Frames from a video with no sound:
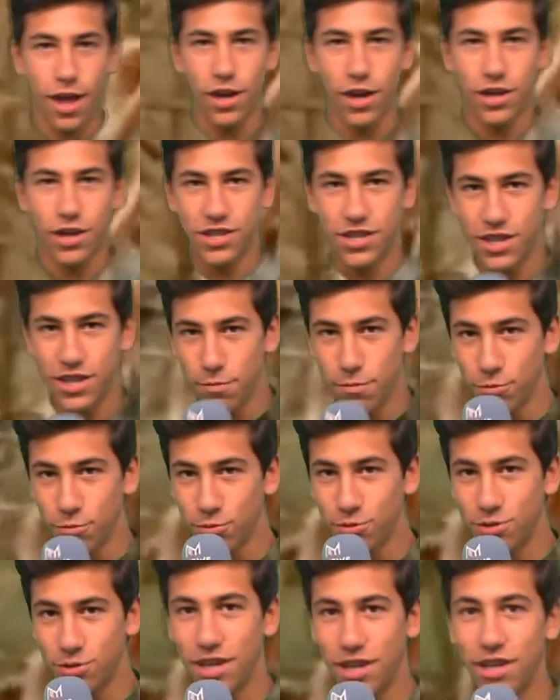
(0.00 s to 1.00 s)
Estamos
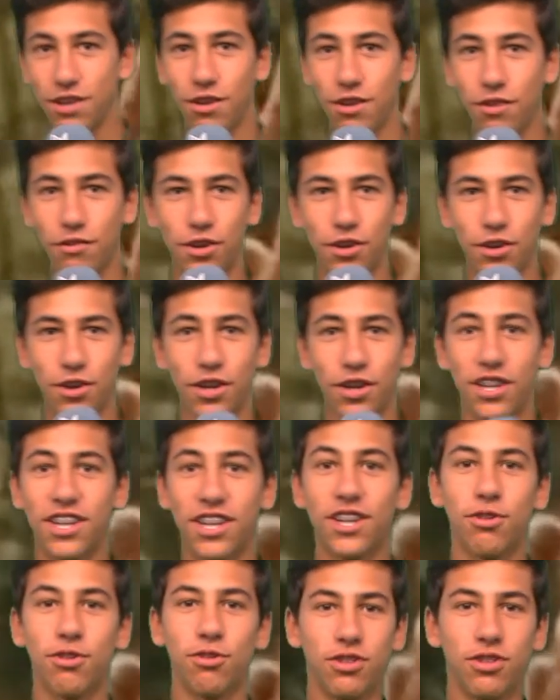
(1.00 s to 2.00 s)
em Nova York,
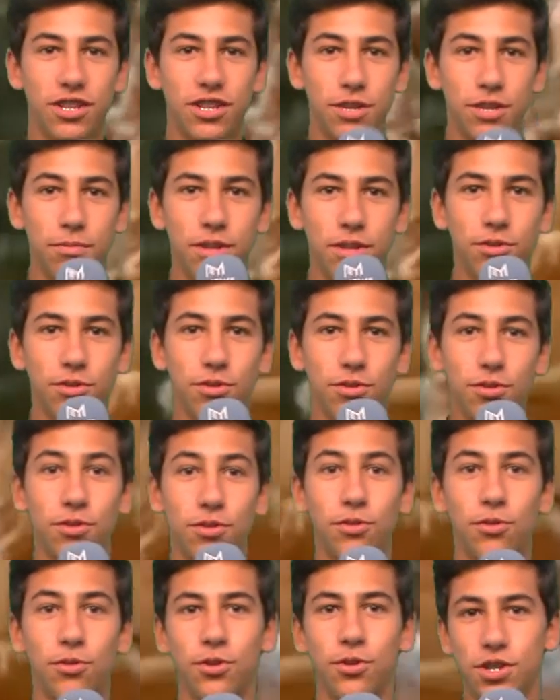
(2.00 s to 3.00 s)
onde terminou
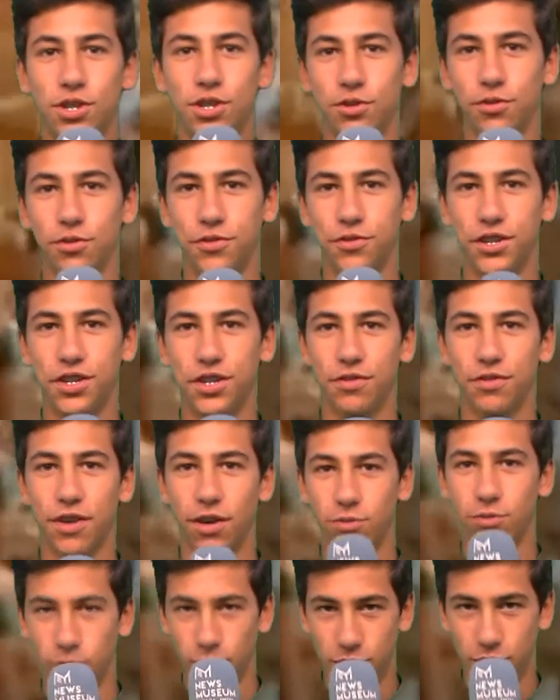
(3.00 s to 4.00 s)
hoje o Festival
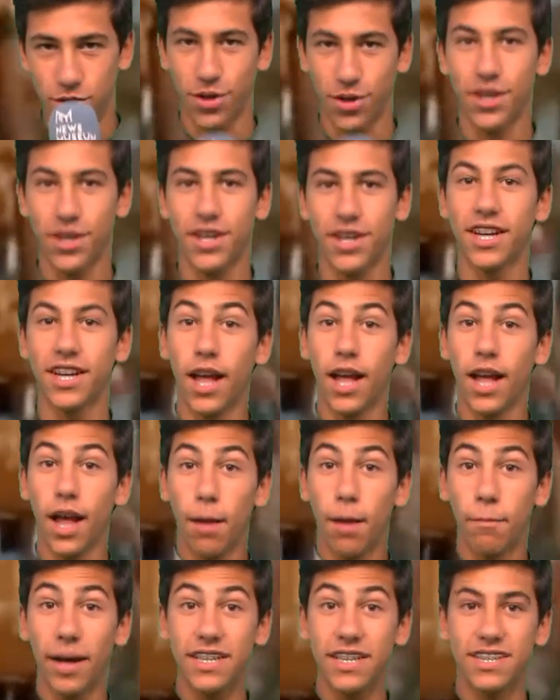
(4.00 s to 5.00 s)
Woodstock.
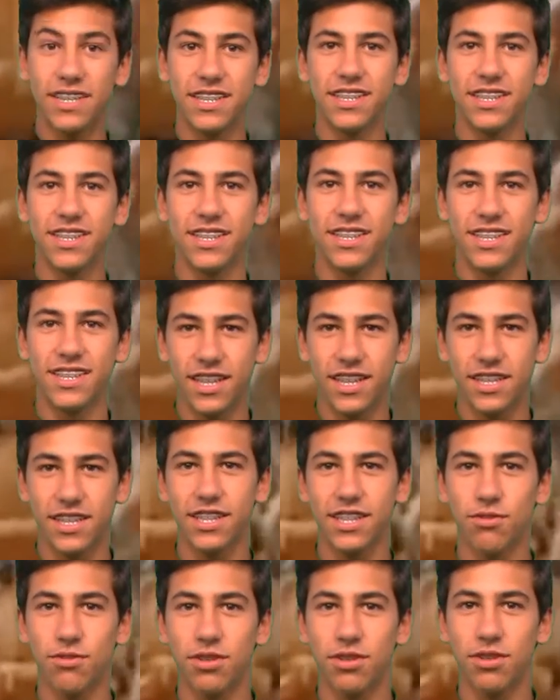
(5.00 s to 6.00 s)
Mais de
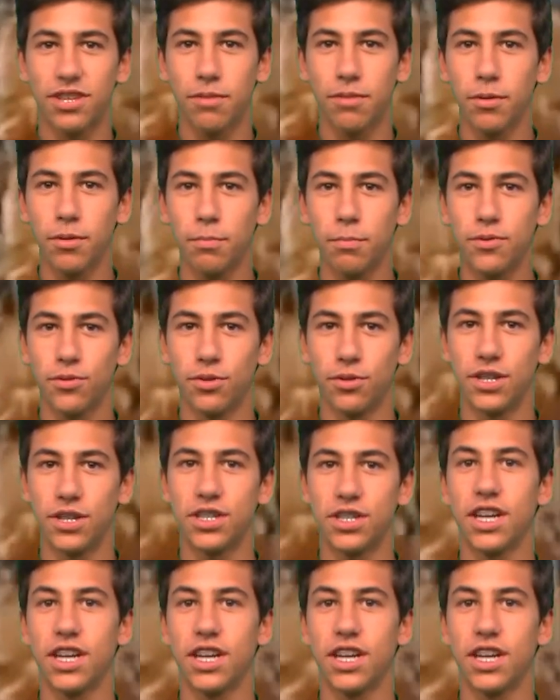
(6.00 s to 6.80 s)
350 mil pessoas,